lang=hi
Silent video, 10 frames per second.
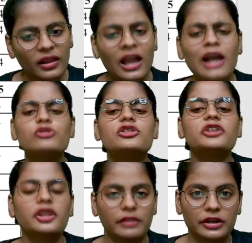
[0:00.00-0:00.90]
हेलोजन
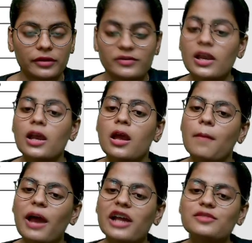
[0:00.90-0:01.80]
डेरिवेटिव्स
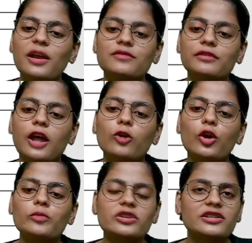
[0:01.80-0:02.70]
पांच मार्क्स विदाउट
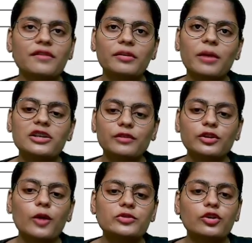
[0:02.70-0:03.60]
ऑप्शन सेवन मार्क्स विद
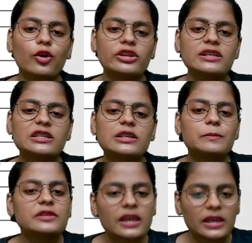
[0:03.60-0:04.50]
ऑप्शन और ये
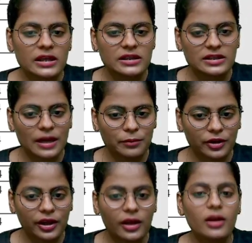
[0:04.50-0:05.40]
सबसे इजी चैप्टर
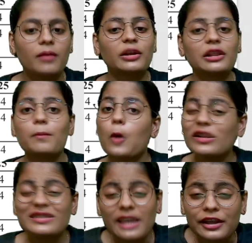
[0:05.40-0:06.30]
है मतलब बहुत
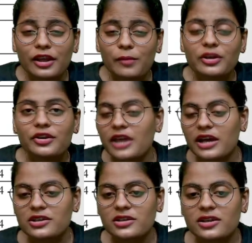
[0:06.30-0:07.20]
सारे केमिकल
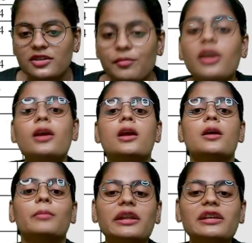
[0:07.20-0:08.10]
रिएक्शन है इसमें
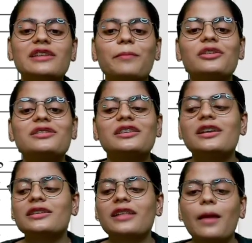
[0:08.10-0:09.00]
बट ये चैप्टर सीधा
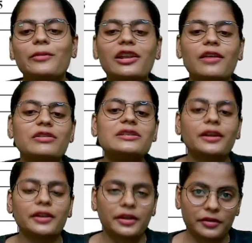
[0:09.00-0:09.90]
सीधा आपके इलेवन से
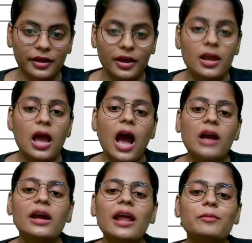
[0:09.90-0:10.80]
कनेक्टेड है
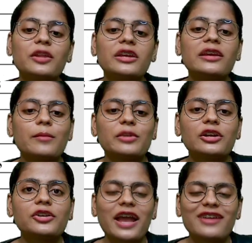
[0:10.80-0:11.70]
अगर आपने ये केमिकल
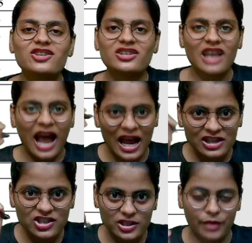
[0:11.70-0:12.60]
रिएक्शन आज
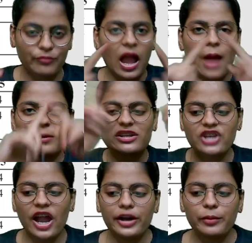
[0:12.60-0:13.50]
से आप एक
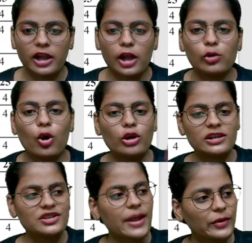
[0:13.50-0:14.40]
चार्ट बना लो और इस
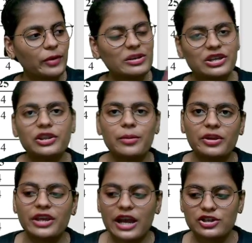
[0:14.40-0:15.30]
चैप्टर में जितने भी
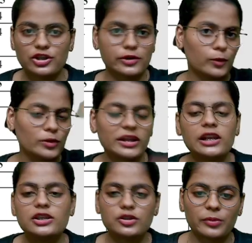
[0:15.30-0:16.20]
रिएक्शन है उनकी
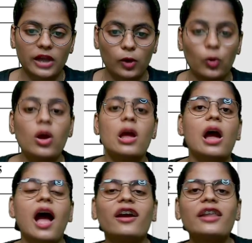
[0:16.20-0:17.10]
लिस्ट बना लो
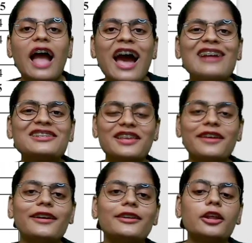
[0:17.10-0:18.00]
अगर आज से
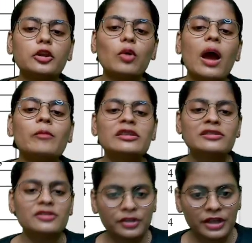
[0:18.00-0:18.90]
कंटिन्यू आप इन
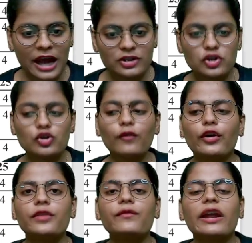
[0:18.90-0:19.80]
रिएक्शन को
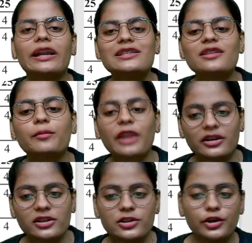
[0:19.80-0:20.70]
फोर्टी डेज तक
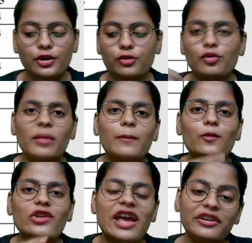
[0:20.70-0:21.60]
प्रैक्टिस करते हो तो मैं आपको
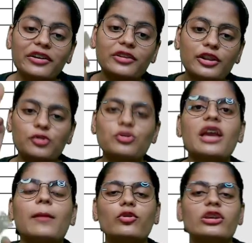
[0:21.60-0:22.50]
गारंटी देती हूँ कि
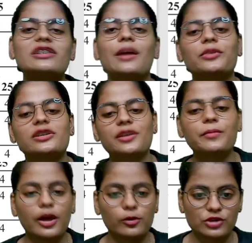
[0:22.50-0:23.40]
आपको ये चैप्टर से
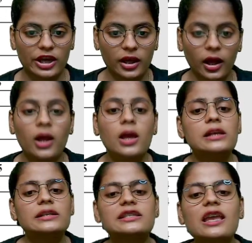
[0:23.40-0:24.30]
प्यार हो जाएगा
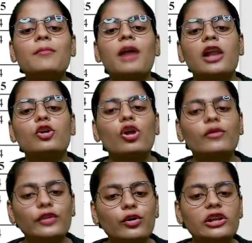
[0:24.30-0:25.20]
सेम अल्कोहल
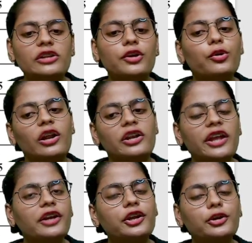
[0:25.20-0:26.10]
फिनॉल ईथर और
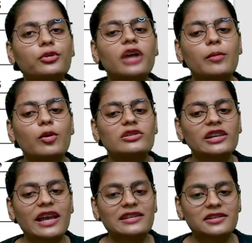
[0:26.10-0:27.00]
अल्डीहाइड कीटोन कार्बोक्सिलिक
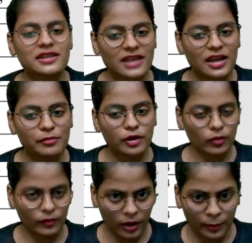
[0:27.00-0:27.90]
एसिड के साथ भी
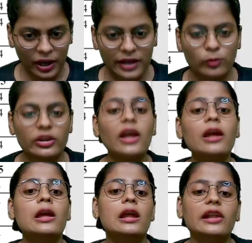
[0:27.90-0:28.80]
अप्लाई होता है
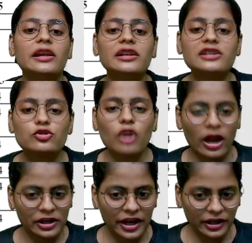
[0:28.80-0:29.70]
लेकिन ये जो
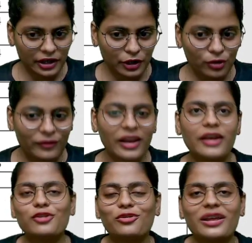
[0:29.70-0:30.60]
अल्डीहाइड कीटोन वाला
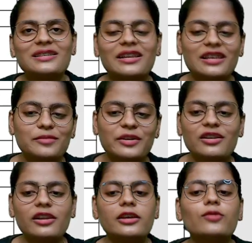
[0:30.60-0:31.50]
ये थोड़ा ज्यादा
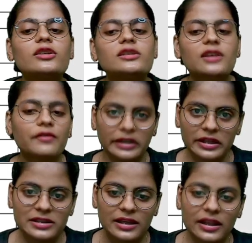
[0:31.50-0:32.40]
स्पेशल है क्योंकि इसका वेटेज
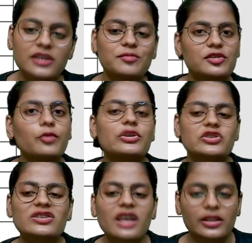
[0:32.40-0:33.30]
ज़्यादा है इसमें से क्वेश्चन
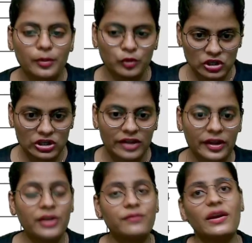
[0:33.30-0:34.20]
ज़्यादा पूछे जाते
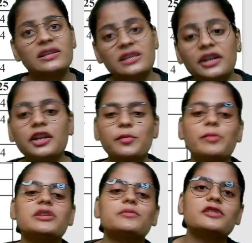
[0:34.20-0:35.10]
हैं इनफैक्ट सी e में भी
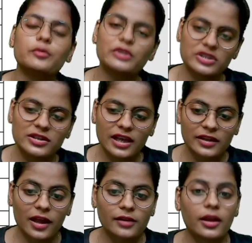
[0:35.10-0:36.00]
इसमें से क्वेश्चन ज़्यादा
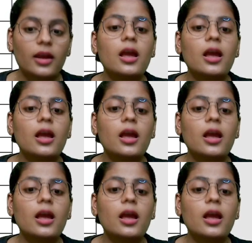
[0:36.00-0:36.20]
आते हैं